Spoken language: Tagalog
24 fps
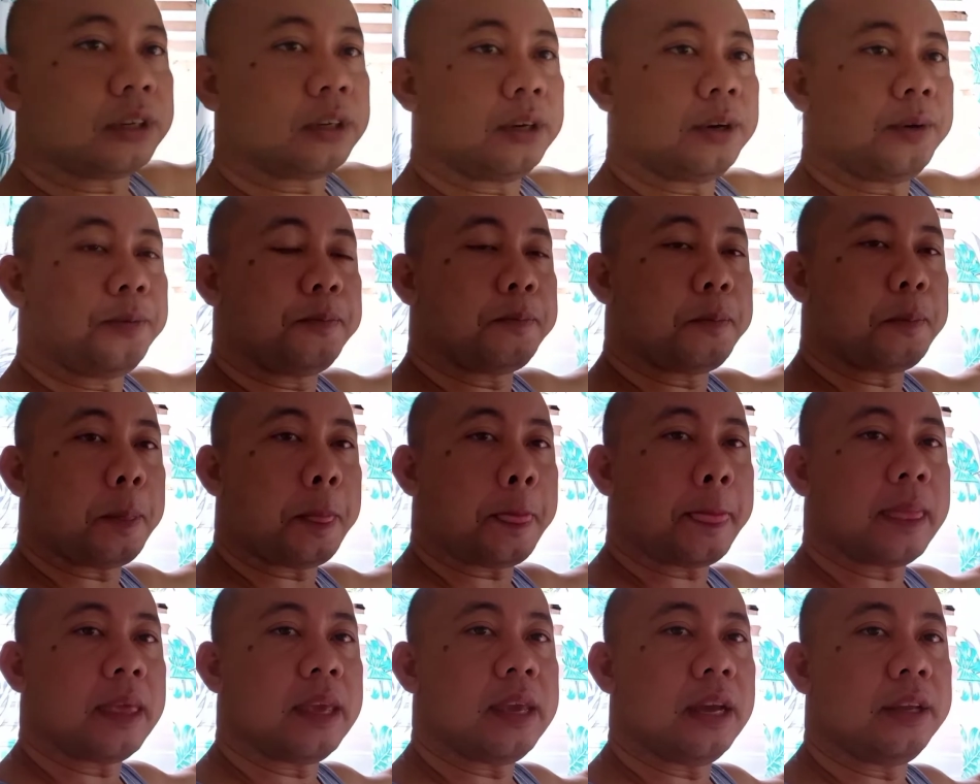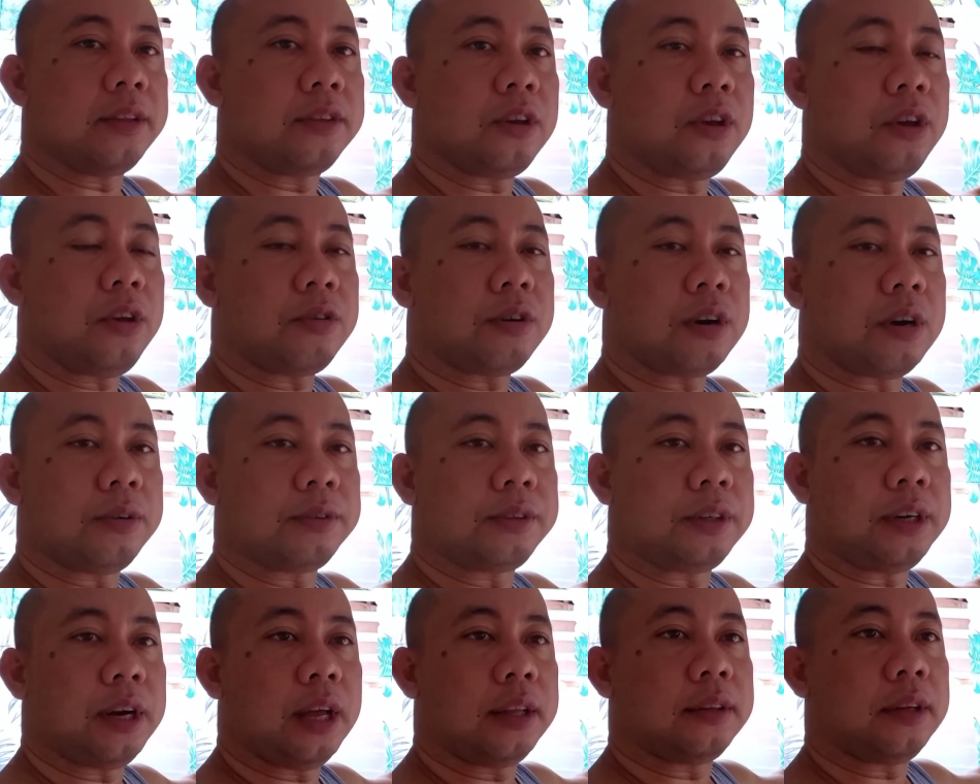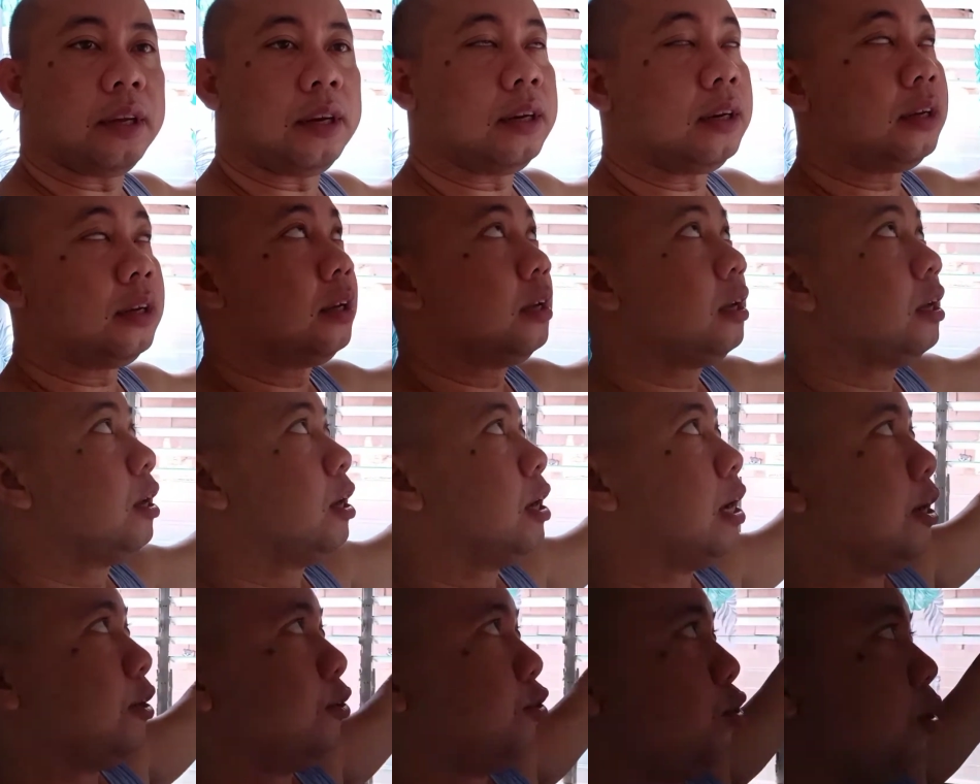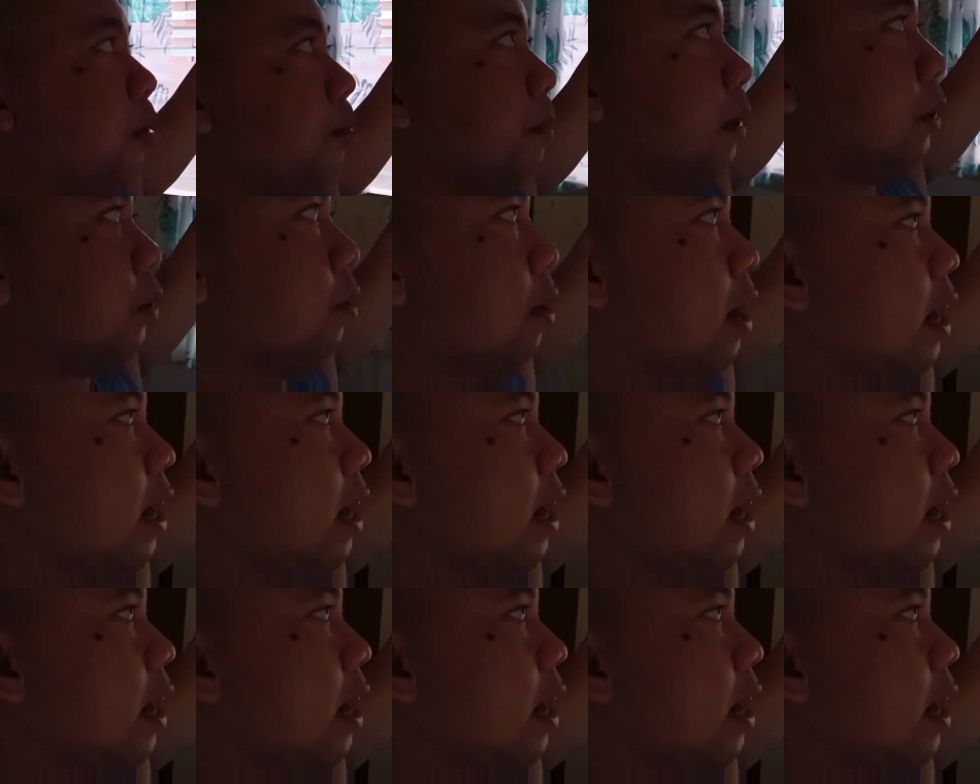ko. Yan, ito yung router natin. So, ang bato